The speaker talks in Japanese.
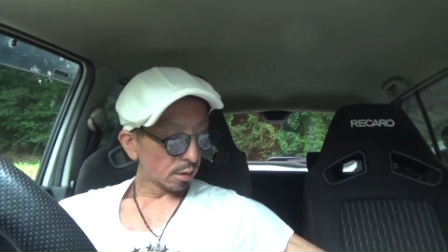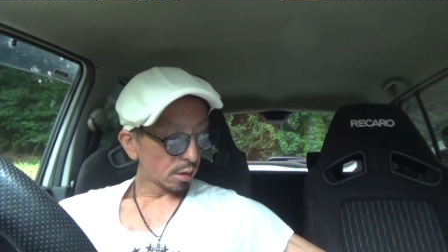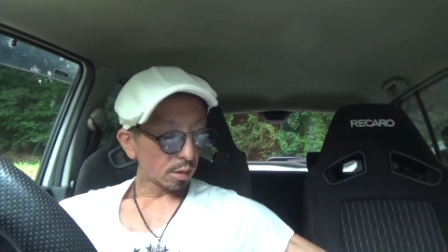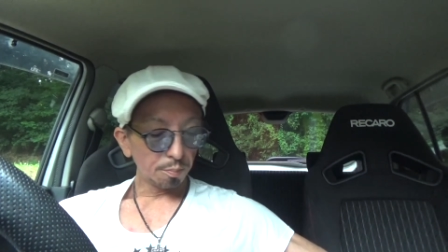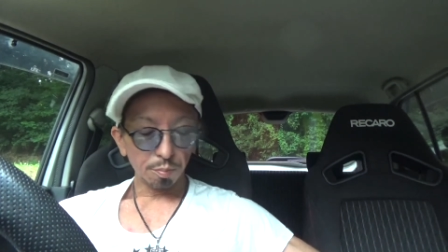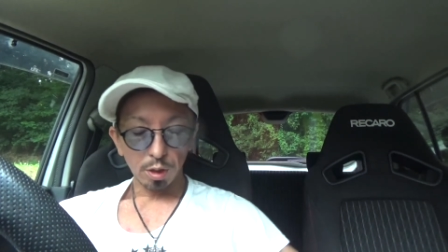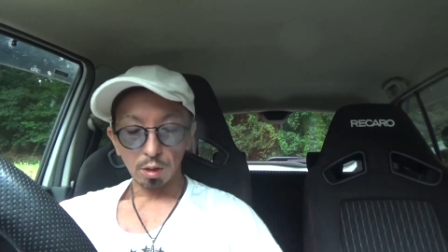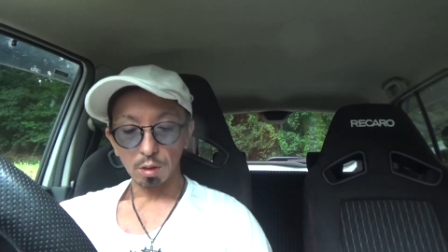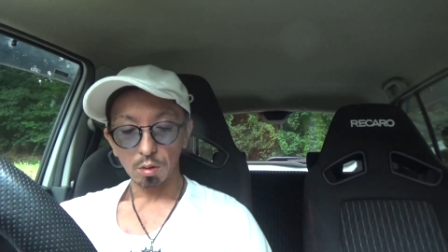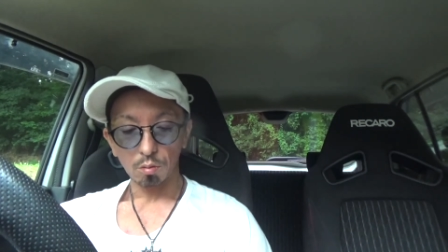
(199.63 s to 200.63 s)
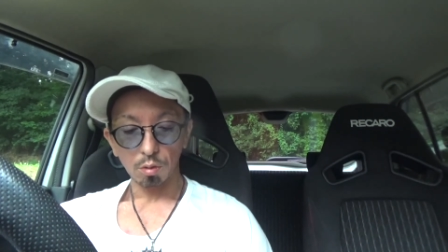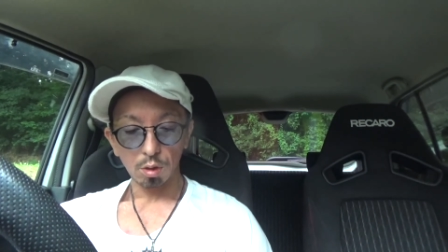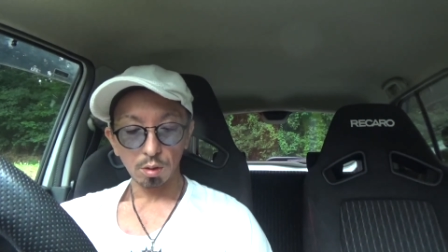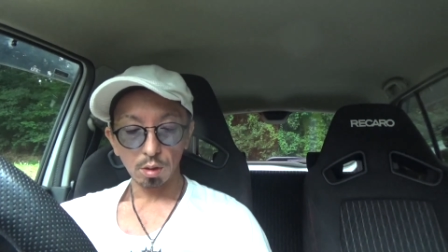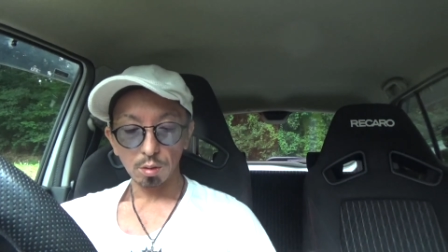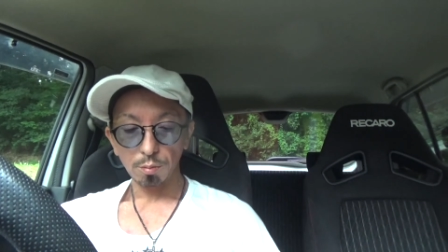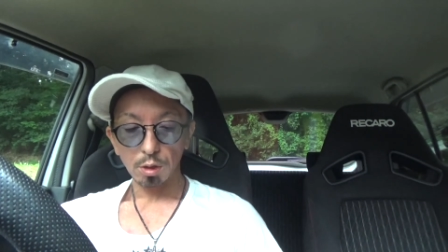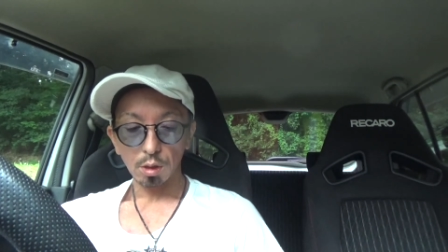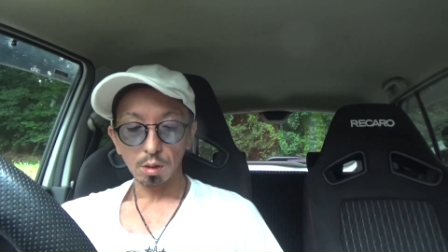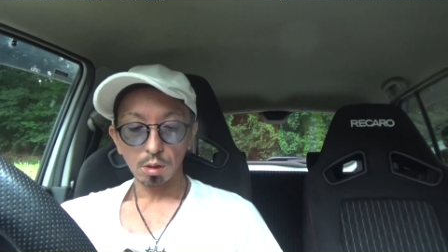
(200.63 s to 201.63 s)
やっぱね、俺み
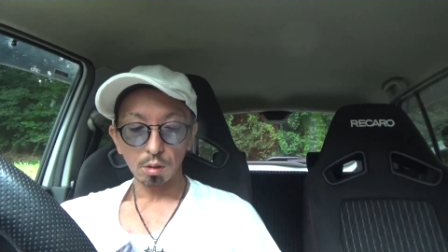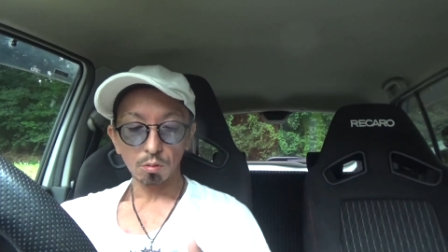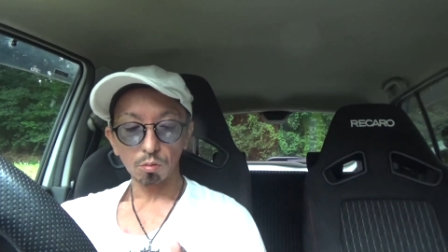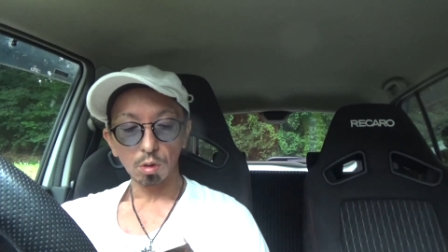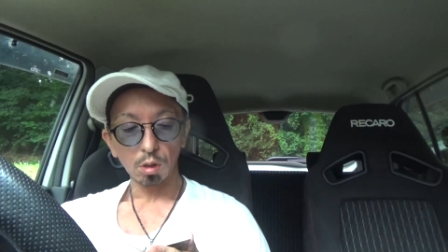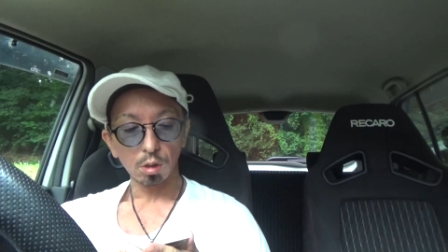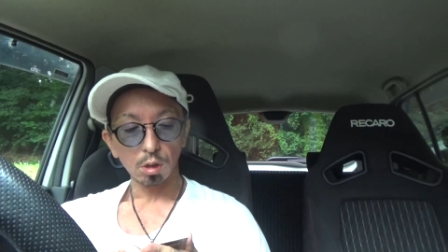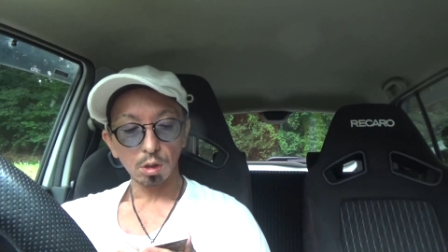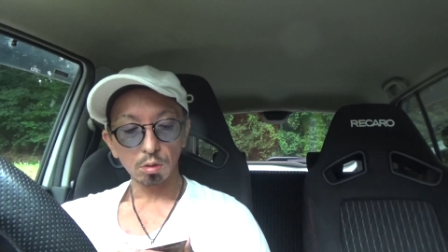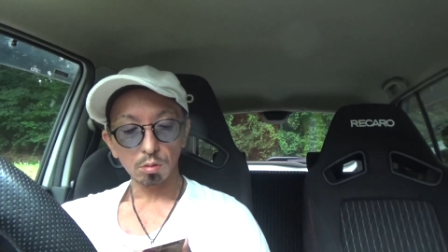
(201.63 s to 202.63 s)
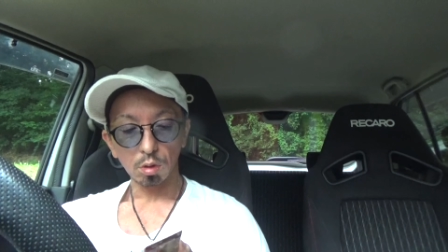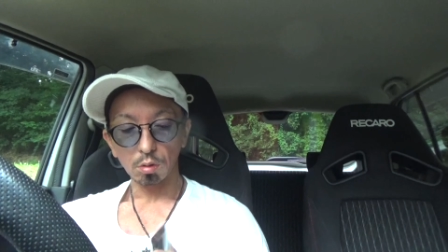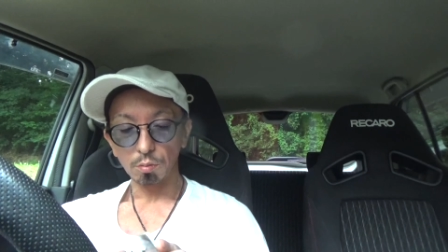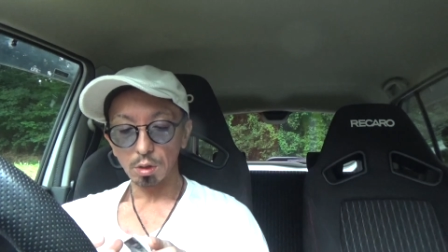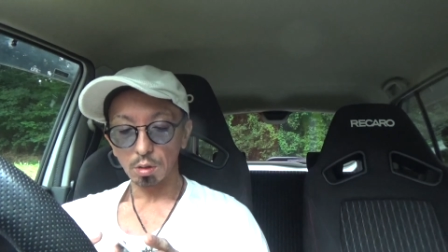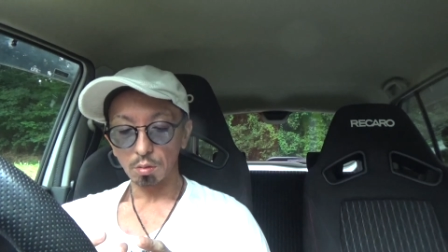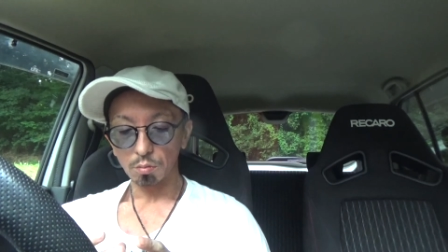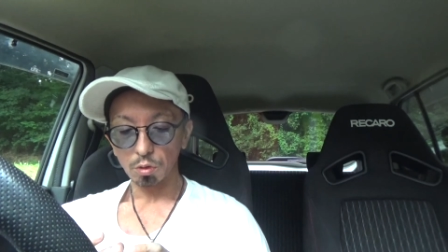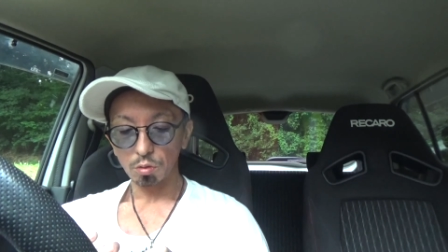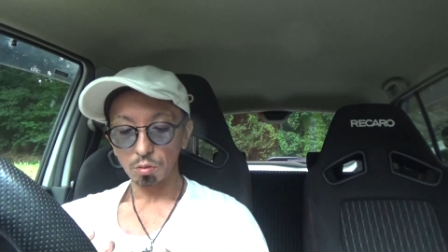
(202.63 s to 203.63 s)
たいな動画で切り口とかの見た方が
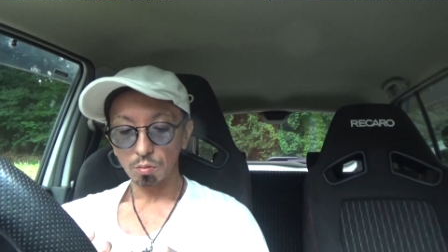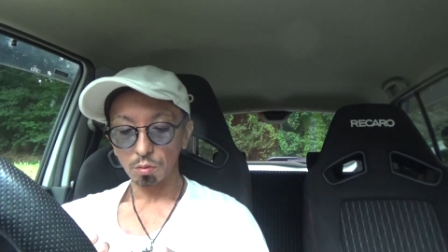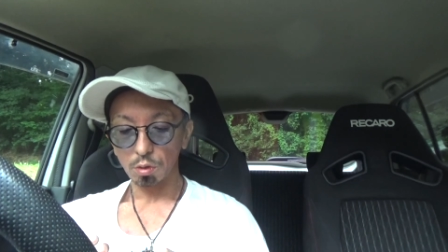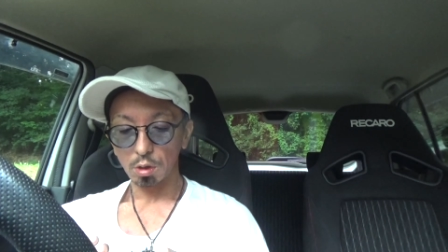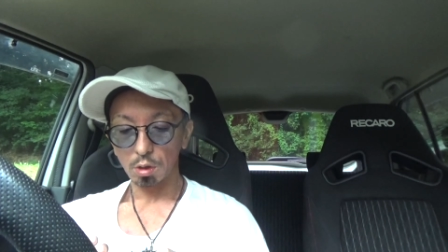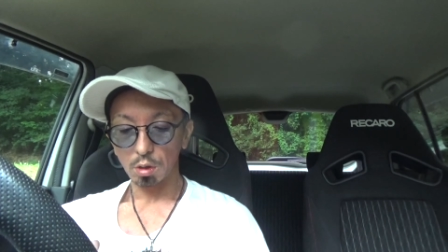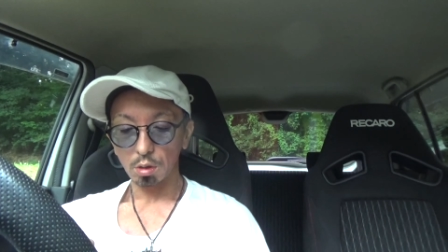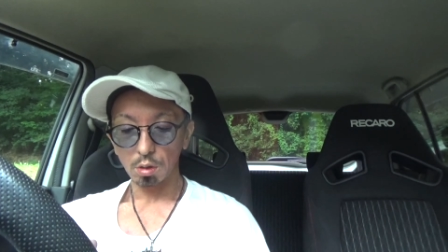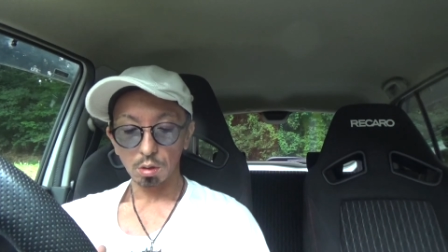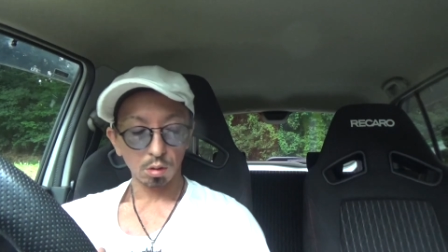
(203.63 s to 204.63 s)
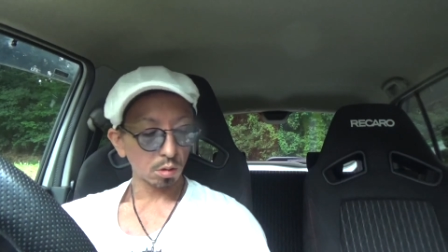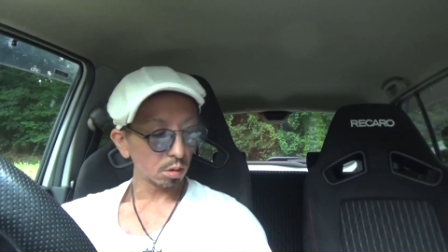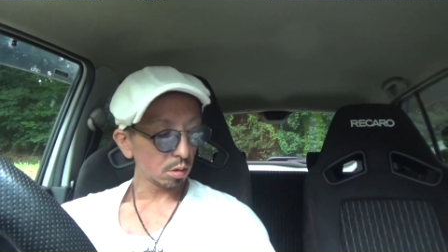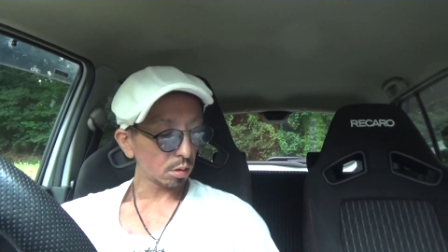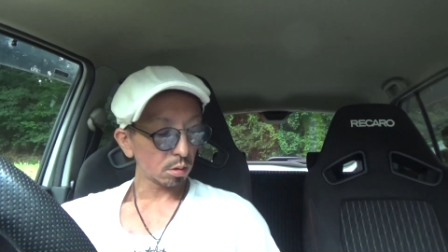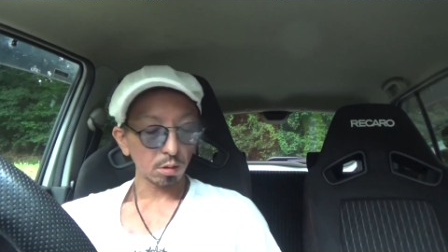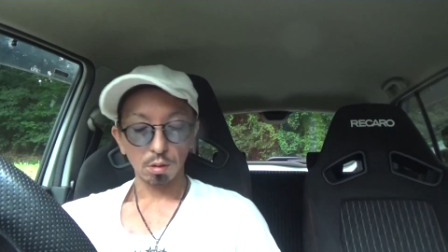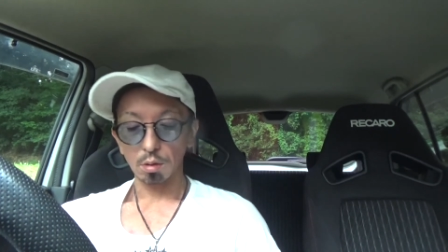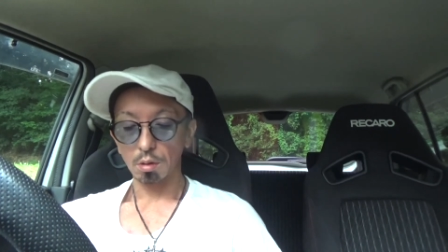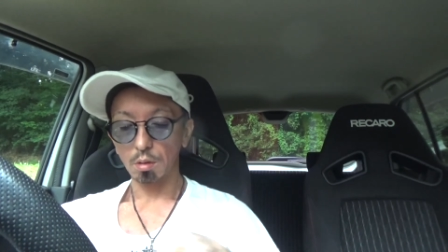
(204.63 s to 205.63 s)
面白いと思うんでね。はい。
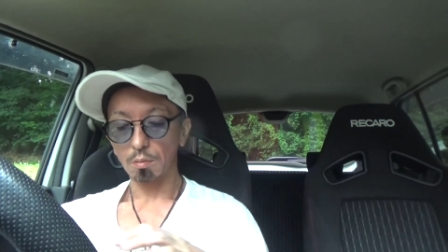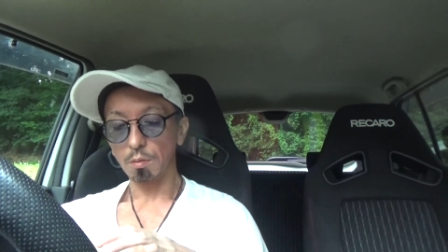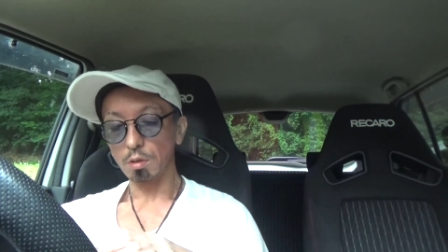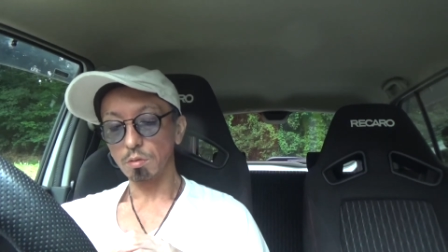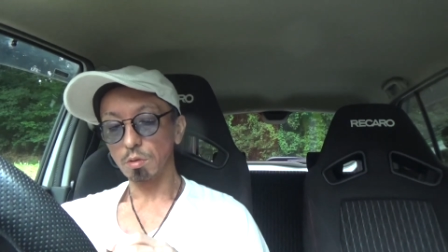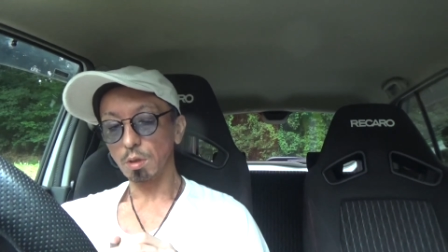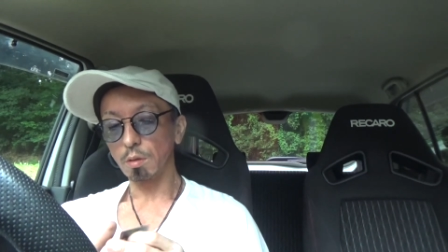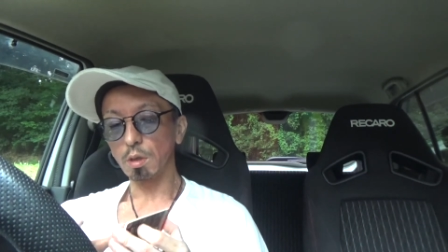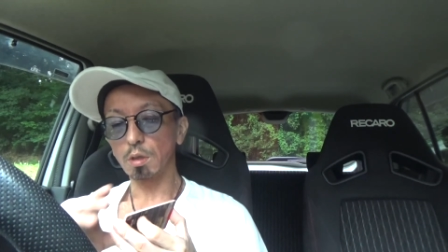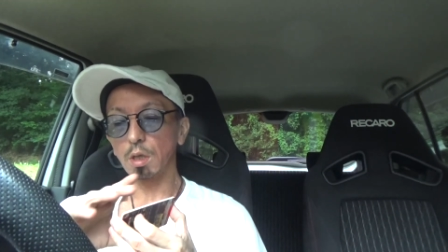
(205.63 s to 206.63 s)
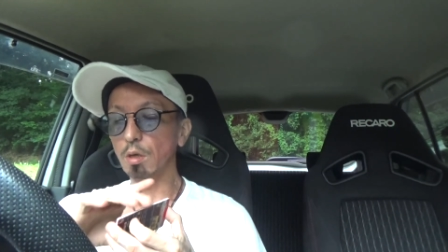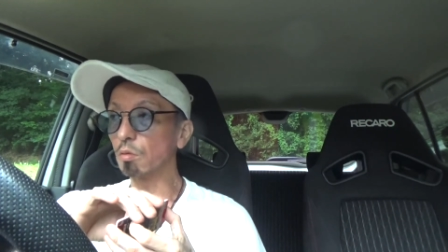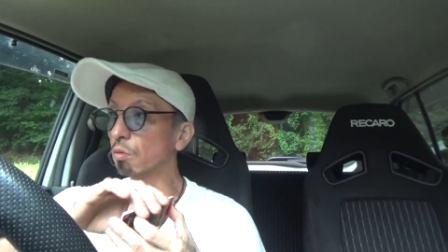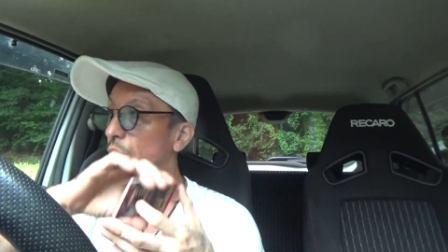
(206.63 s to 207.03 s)
まあそんなわけで最後5